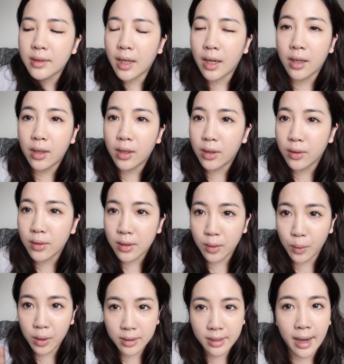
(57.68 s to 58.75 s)
然后
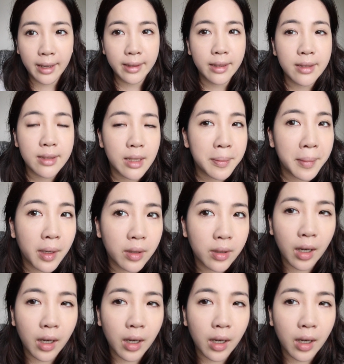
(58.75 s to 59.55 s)
我有擦一点睫毛